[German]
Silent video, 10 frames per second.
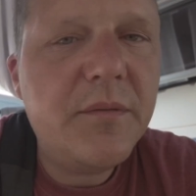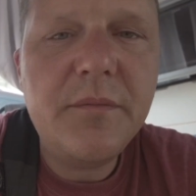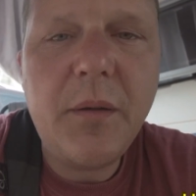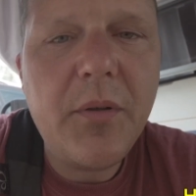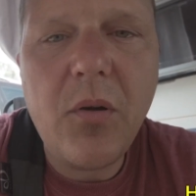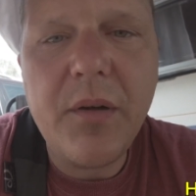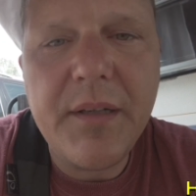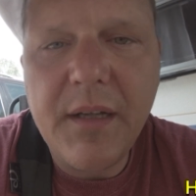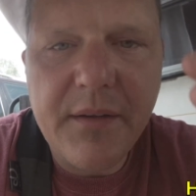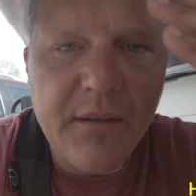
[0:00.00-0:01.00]
Habe ich auch
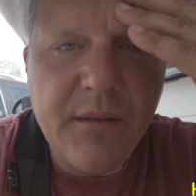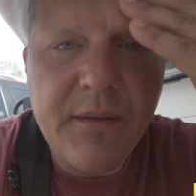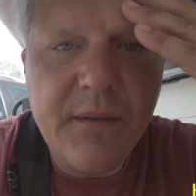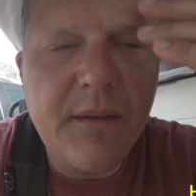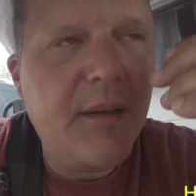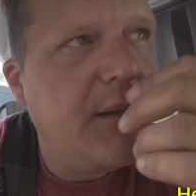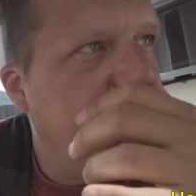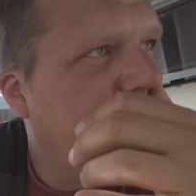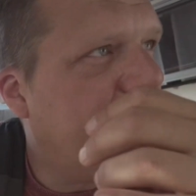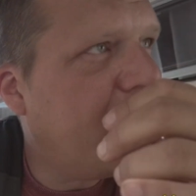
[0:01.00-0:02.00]
gedacht, ne?
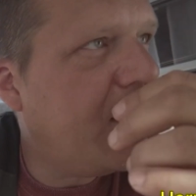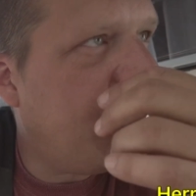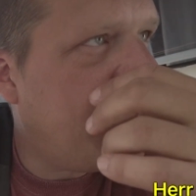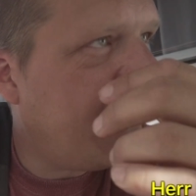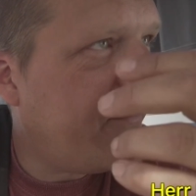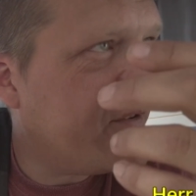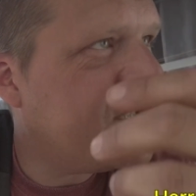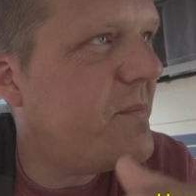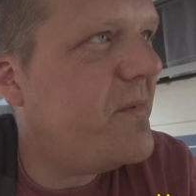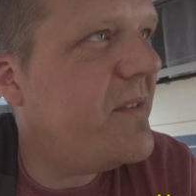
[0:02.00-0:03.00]
Sorry, aber da
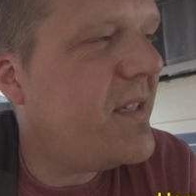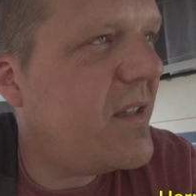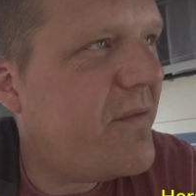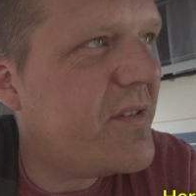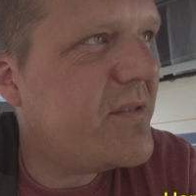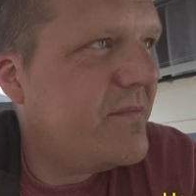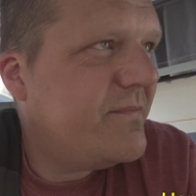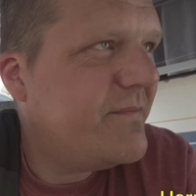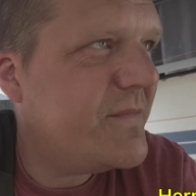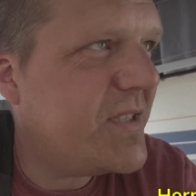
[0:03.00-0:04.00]
verstellt mir wirklich das
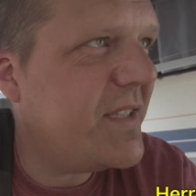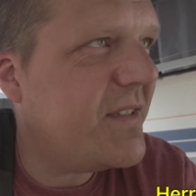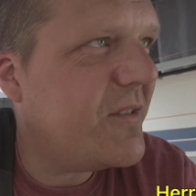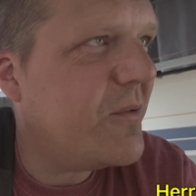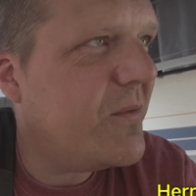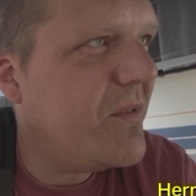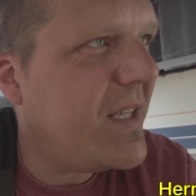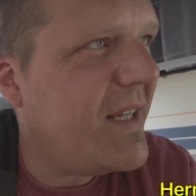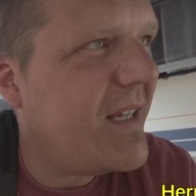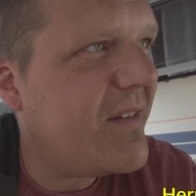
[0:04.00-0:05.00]
Verständnis irgendwie. Wenn
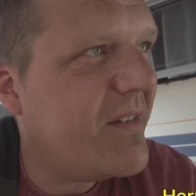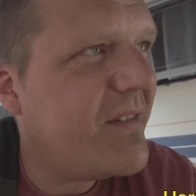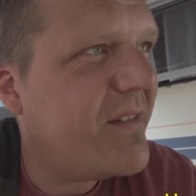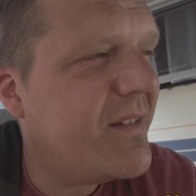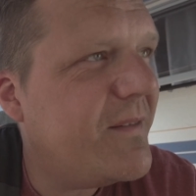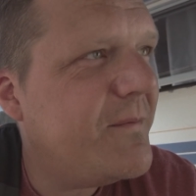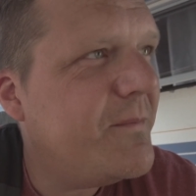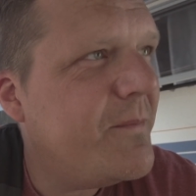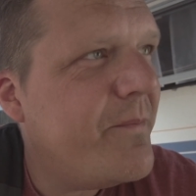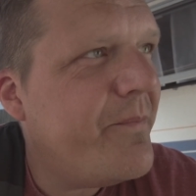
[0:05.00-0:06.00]
er eh da sitzt. Halt ein
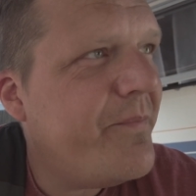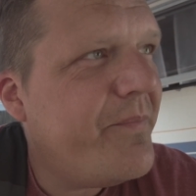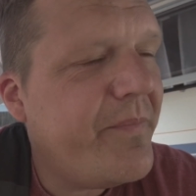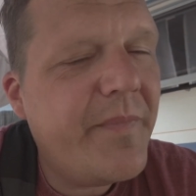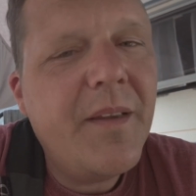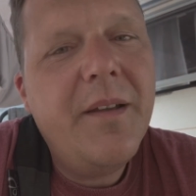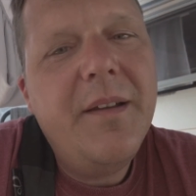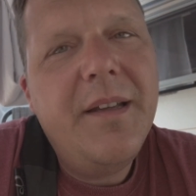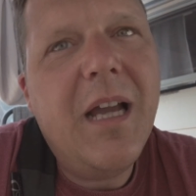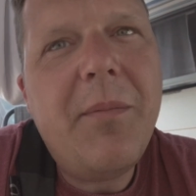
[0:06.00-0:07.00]
Angestellter.
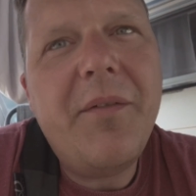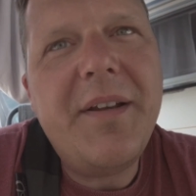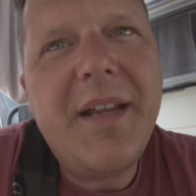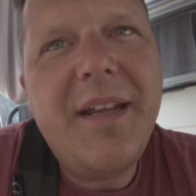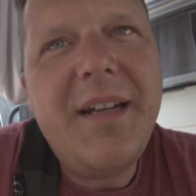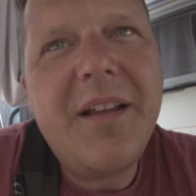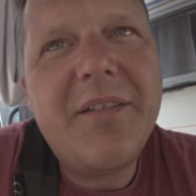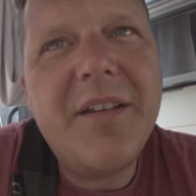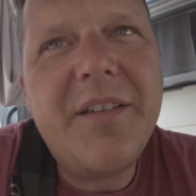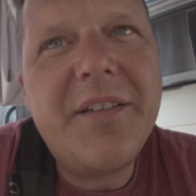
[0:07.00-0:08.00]
Ist, ja, aber wenn er halt eh da ne?
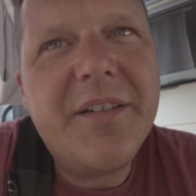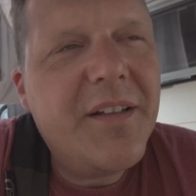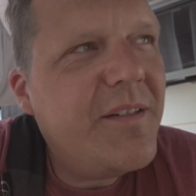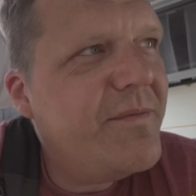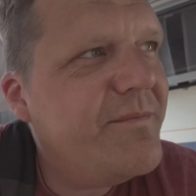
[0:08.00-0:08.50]
sitzt, ne?